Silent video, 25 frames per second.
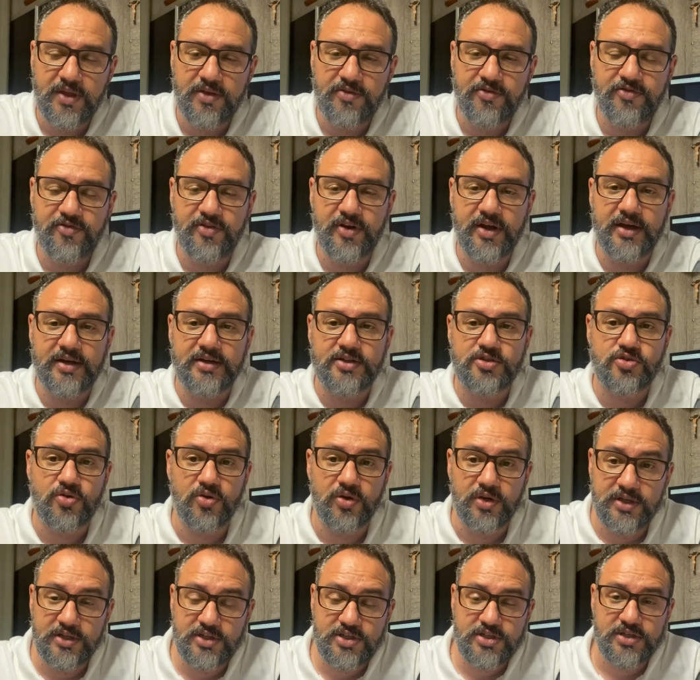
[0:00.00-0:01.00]
férias
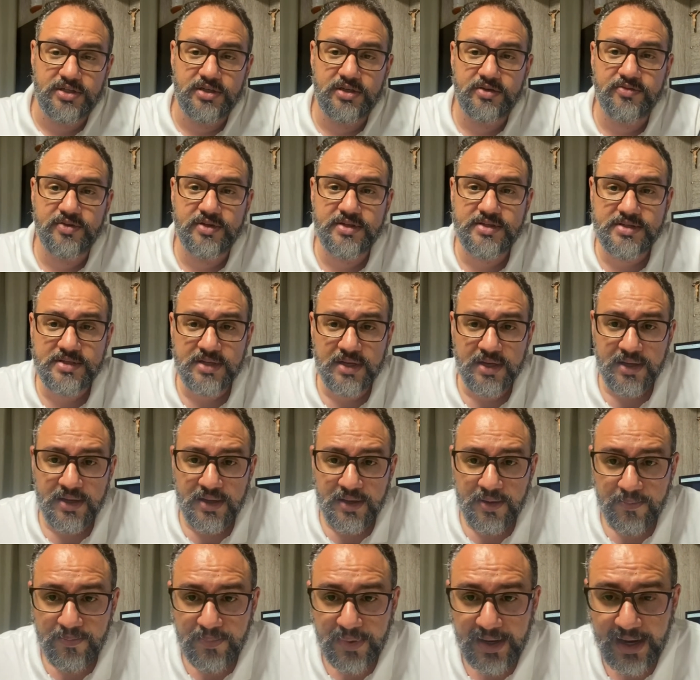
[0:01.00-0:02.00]
coletivas
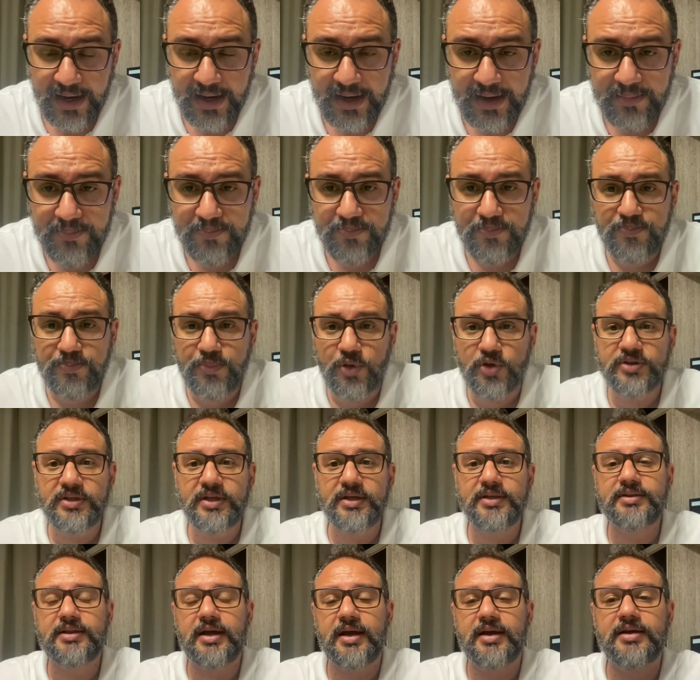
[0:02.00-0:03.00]
para
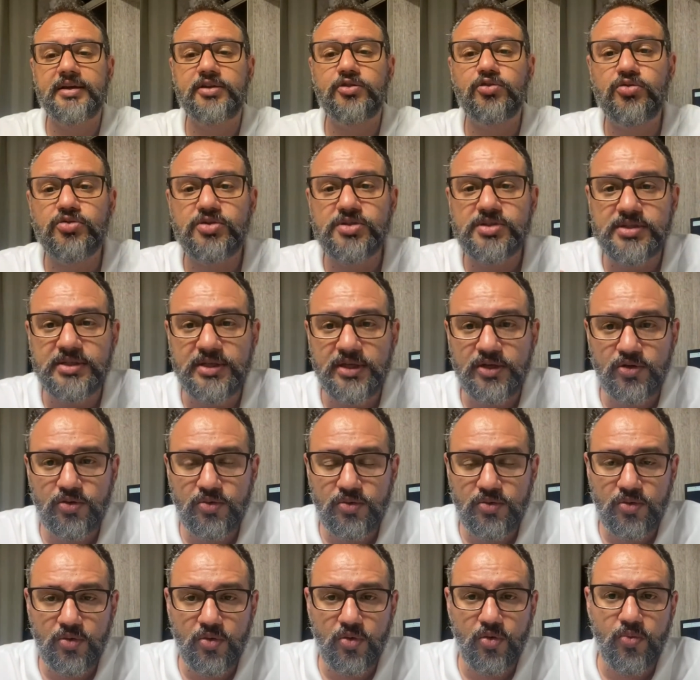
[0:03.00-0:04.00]
poder estar tá reduzindo
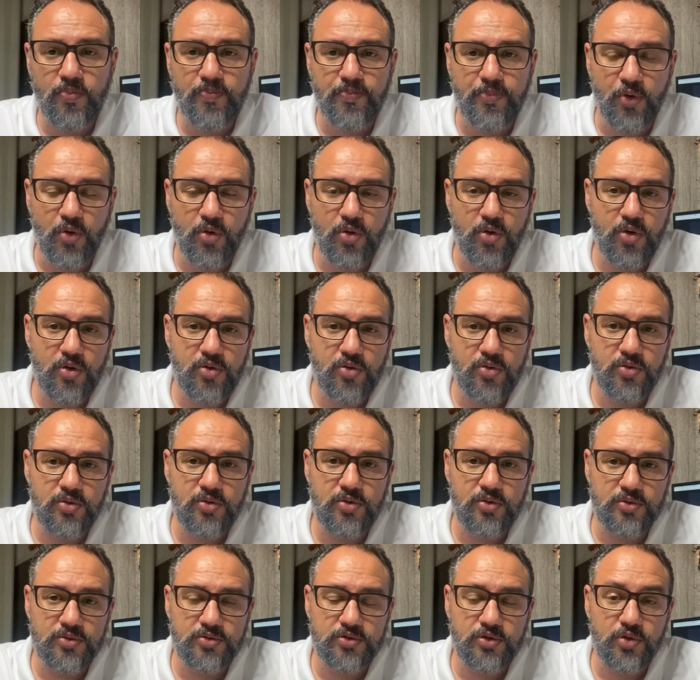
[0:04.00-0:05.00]
um
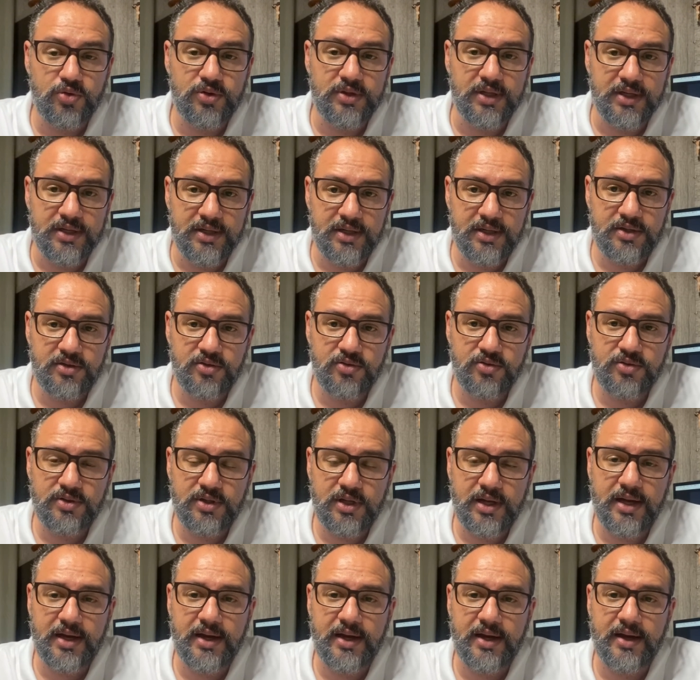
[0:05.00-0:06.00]
pouco do dano
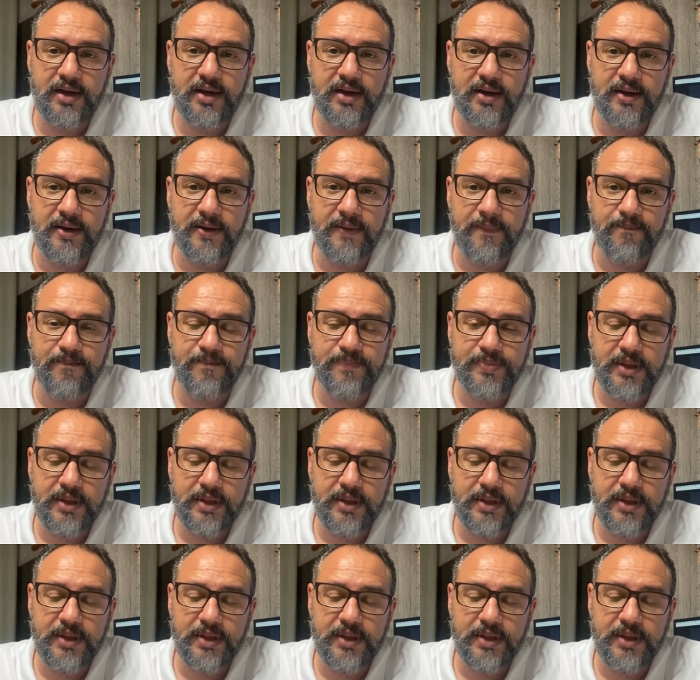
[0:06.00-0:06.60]
na,